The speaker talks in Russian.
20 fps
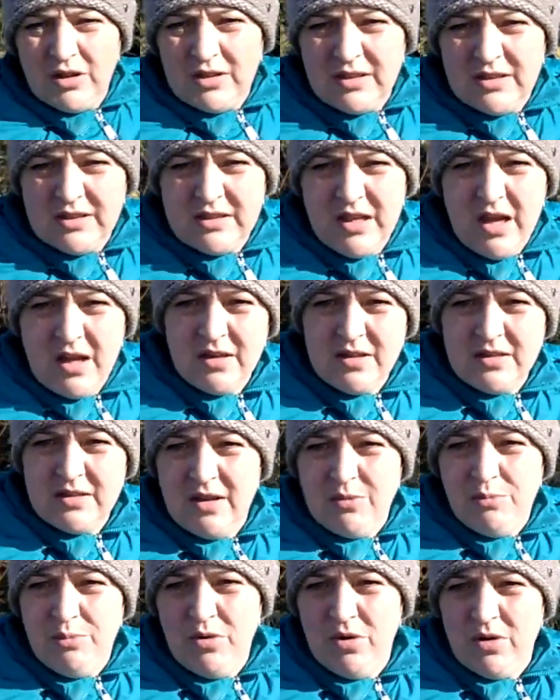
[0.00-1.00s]
этот старый
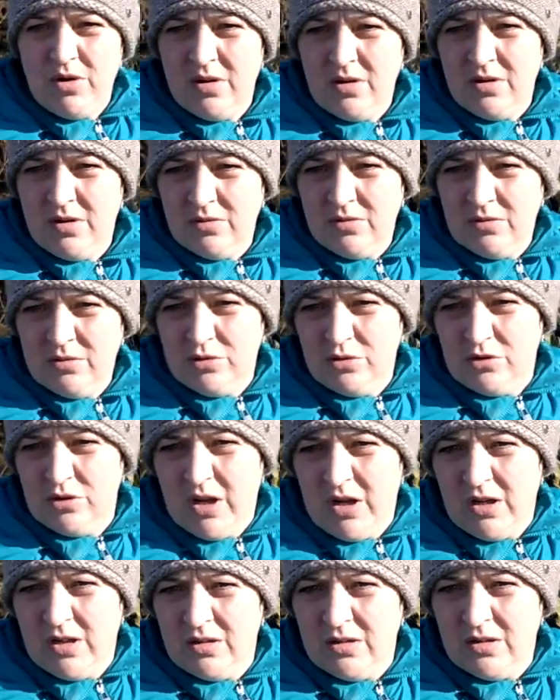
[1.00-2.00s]
забор вот
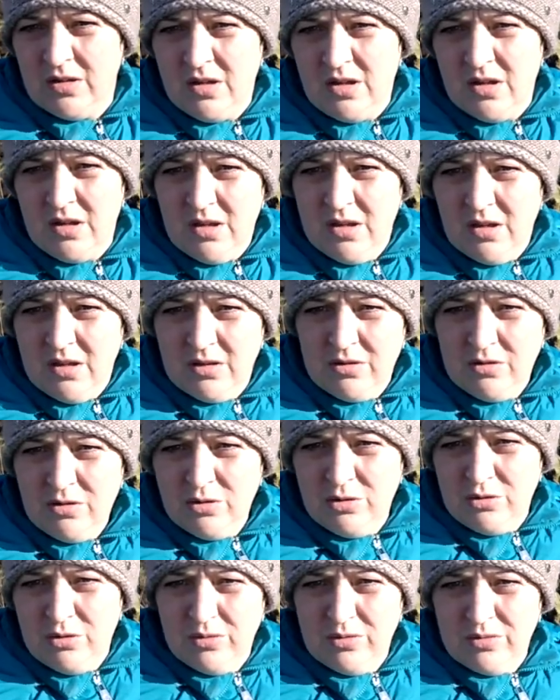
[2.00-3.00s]
туда.
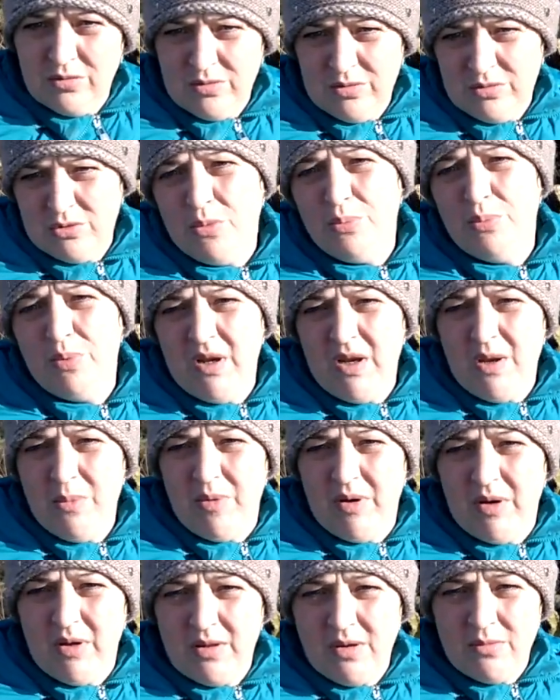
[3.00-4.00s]
Ну, кто, кто были
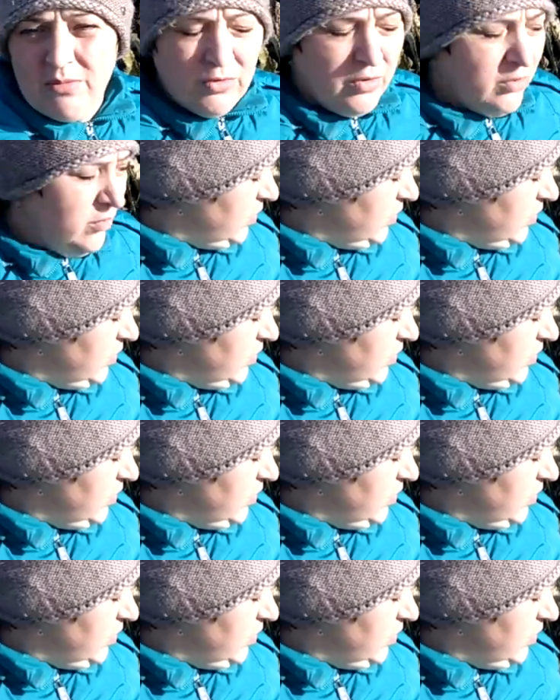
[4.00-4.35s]
передо мной